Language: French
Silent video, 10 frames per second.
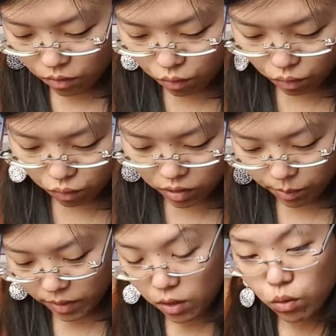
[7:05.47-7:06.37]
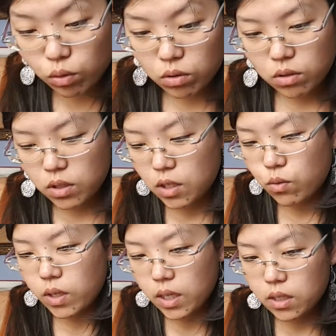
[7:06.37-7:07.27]
Du coup, j'ai pris l'autre côté
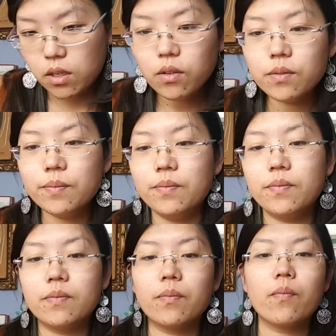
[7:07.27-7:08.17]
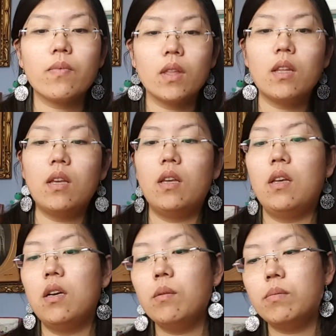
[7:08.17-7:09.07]
du gradient.
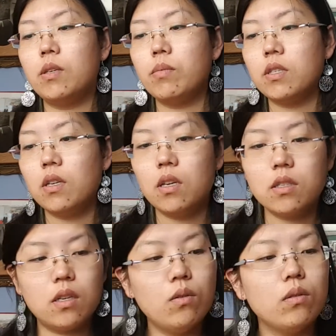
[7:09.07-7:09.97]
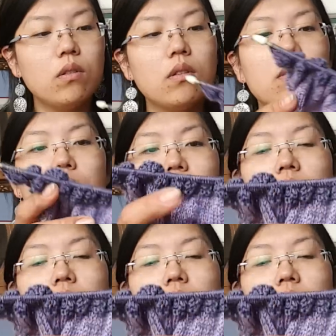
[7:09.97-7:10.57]
Hop, c'est pas celle-là, c'est l'autre.